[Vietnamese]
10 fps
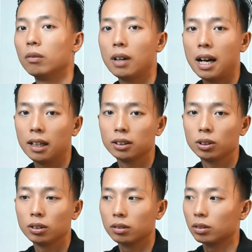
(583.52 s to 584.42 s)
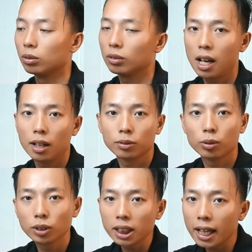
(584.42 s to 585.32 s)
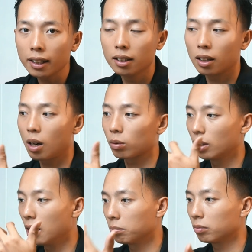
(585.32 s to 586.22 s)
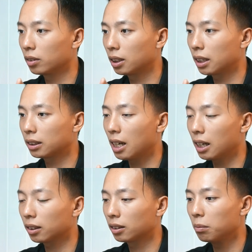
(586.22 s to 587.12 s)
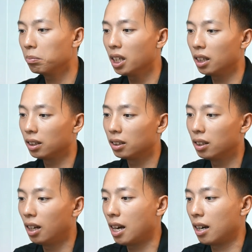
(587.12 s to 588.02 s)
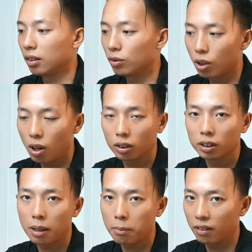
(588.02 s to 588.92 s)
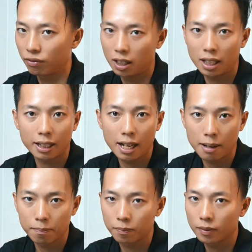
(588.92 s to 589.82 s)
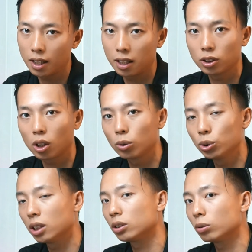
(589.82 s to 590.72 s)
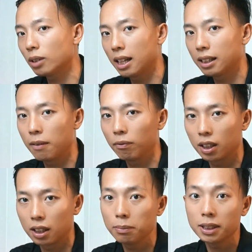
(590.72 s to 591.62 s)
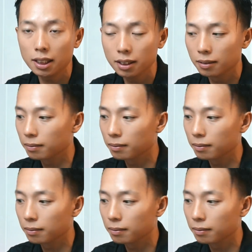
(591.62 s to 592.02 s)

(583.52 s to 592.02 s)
và chúng ta cũng sẽ được học thêm các thiết bị như là drone hay bay flycam để cho câu chuyện chúng ta thêm phần hấp dẫn.